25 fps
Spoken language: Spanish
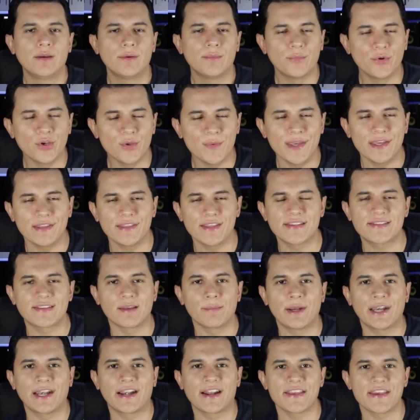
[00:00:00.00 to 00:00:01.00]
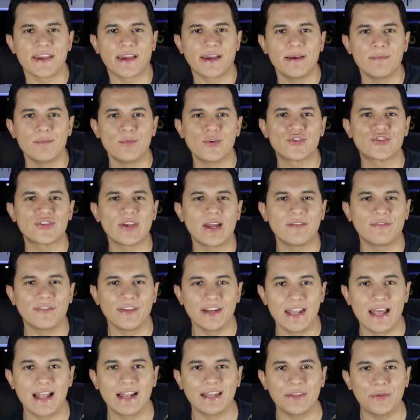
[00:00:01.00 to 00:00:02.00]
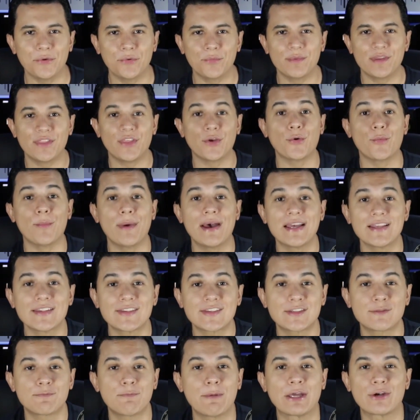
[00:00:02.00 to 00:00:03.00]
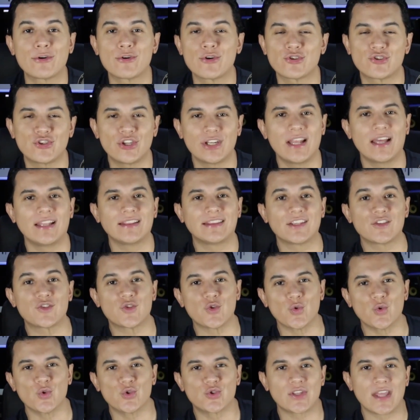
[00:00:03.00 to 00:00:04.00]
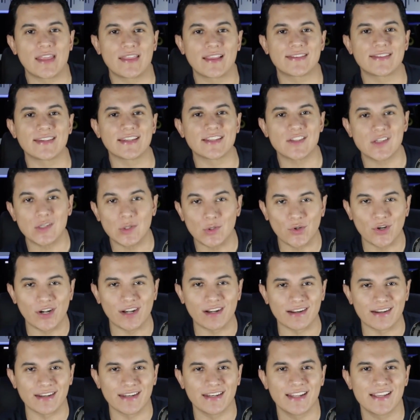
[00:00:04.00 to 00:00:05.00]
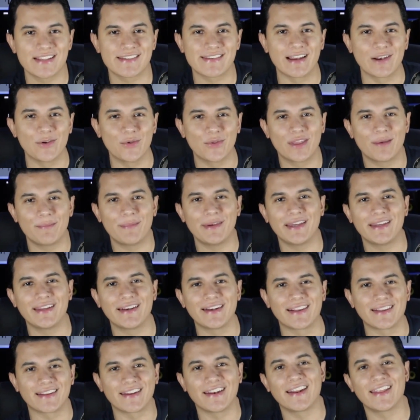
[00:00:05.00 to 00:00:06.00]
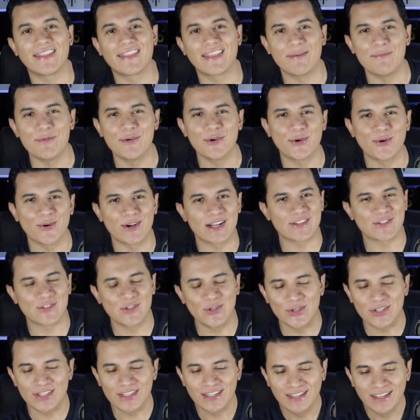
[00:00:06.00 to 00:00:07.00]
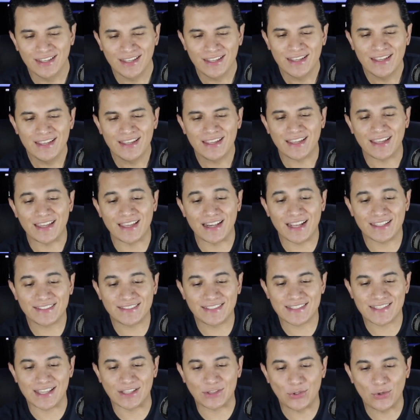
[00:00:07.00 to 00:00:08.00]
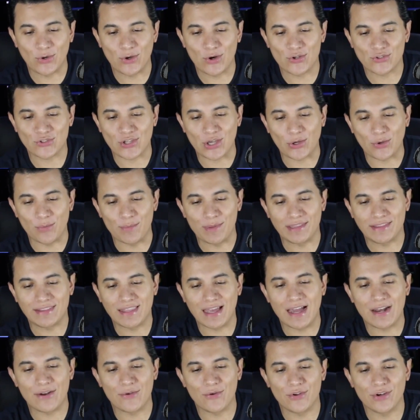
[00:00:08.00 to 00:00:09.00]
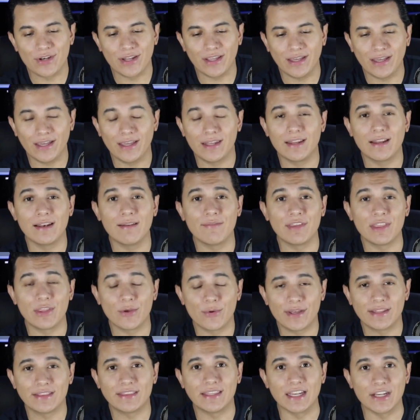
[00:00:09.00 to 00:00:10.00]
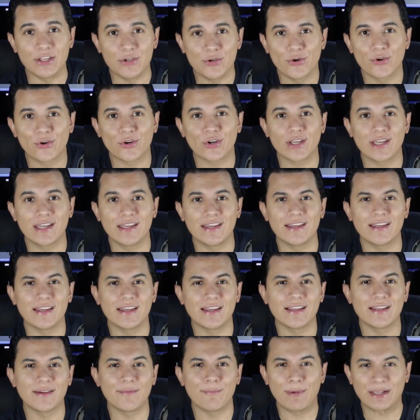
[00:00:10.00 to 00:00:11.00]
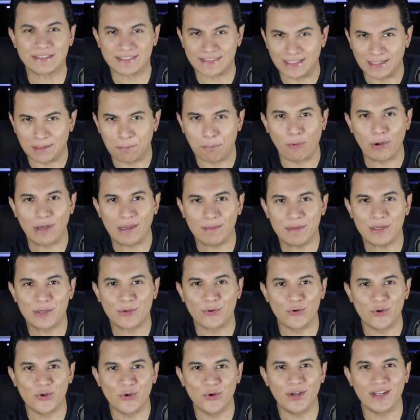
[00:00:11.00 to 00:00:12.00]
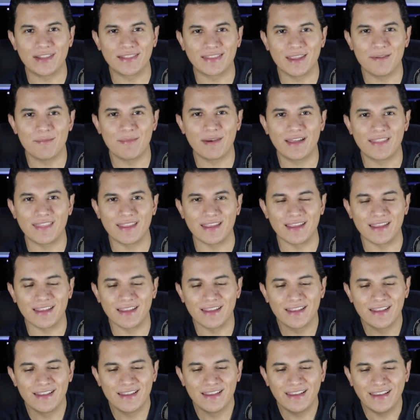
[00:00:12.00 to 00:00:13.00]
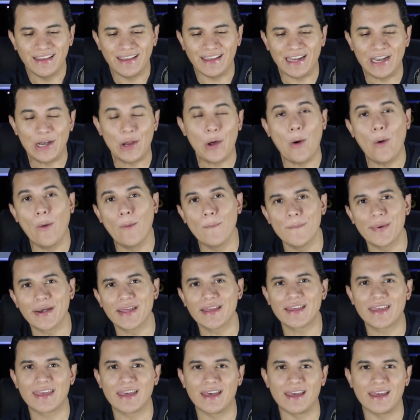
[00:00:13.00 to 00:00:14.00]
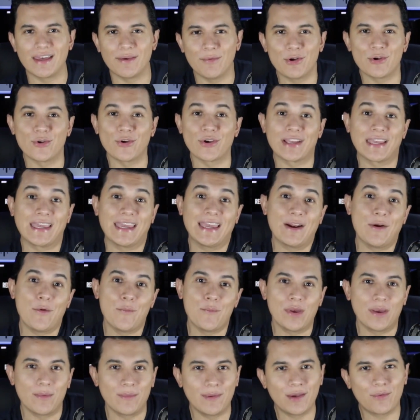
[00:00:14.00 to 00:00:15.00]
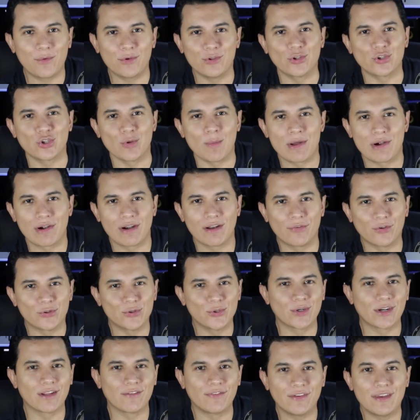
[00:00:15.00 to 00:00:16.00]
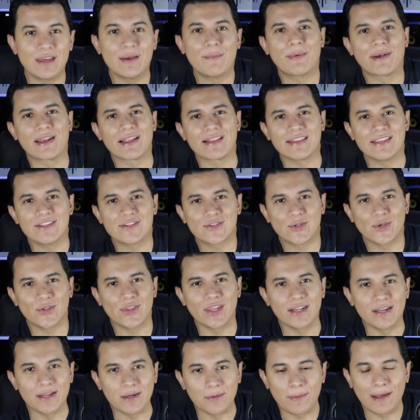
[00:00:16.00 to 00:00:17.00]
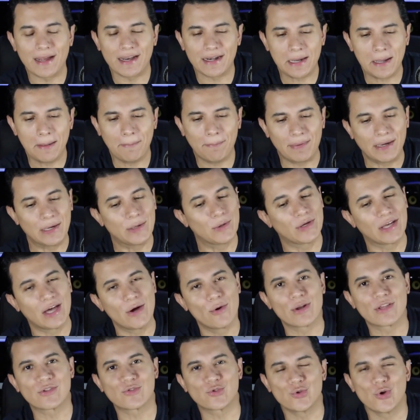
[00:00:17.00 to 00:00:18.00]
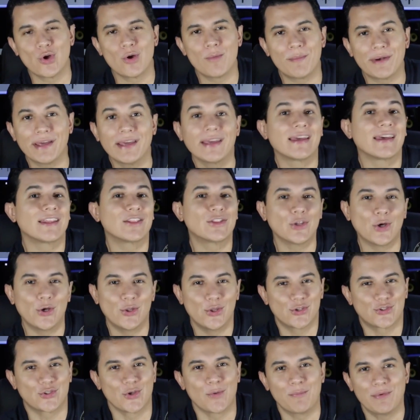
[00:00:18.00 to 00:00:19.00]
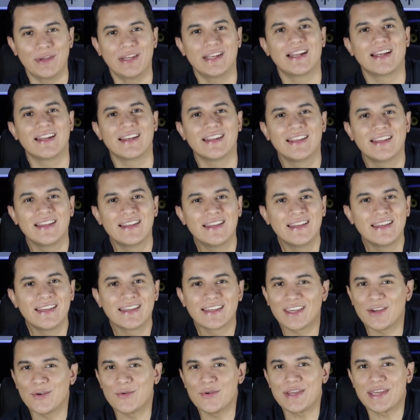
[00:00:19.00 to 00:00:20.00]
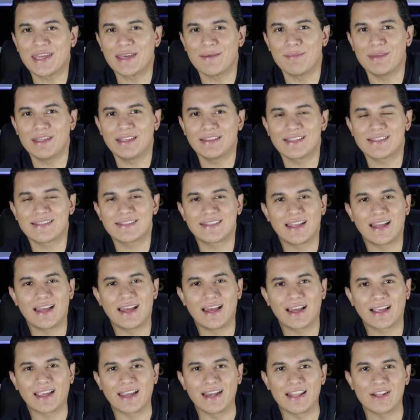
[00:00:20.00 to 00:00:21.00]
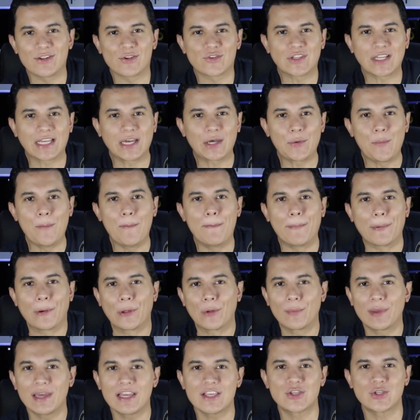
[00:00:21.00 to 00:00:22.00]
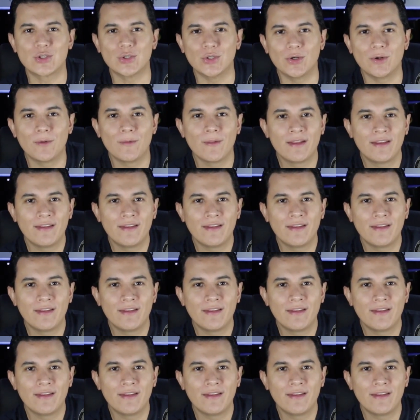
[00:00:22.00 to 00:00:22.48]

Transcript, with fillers: Muy bien, de esta manera llegamos al final de un video más, pero no sin antes su gustada sección René Salúdame, René Dame un Corazón. Gracias a todos los que comentaron en el video anterior, eh, bastante polémico, ¿no? El tema de el hombre que, bueno, que era un bebé cuando tomaron la fotografía para el disco de Nirvana, pero que ahora es un hombre y que todos opinan que únicamente está queriendo sacar un provecho